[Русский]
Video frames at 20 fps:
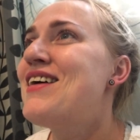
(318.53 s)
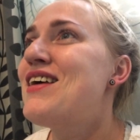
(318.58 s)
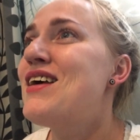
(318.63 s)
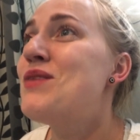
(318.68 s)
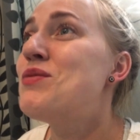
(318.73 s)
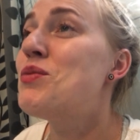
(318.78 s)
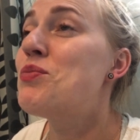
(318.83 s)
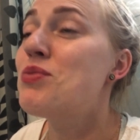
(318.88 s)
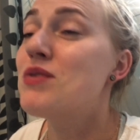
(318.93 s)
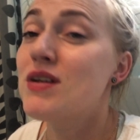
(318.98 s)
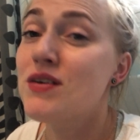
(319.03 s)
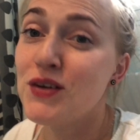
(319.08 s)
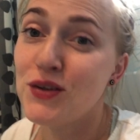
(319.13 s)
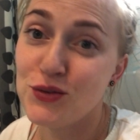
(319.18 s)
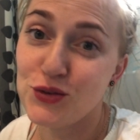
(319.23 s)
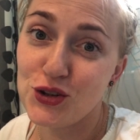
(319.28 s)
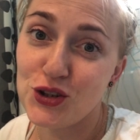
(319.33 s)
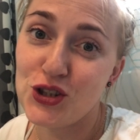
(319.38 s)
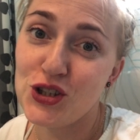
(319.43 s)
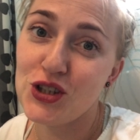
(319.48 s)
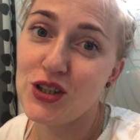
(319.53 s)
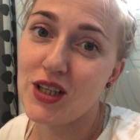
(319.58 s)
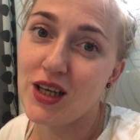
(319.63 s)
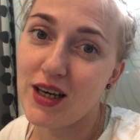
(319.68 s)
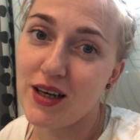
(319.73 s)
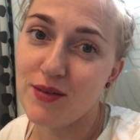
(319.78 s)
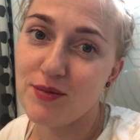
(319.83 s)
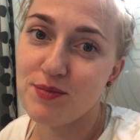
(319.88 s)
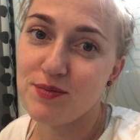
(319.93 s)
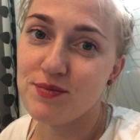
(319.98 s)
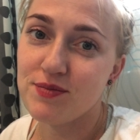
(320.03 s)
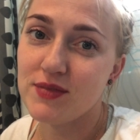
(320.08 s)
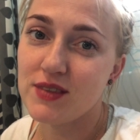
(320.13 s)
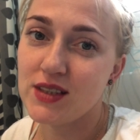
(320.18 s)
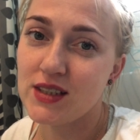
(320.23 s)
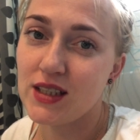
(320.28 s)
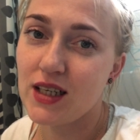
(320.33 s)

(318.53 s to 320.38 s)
и мы половину не читаем. И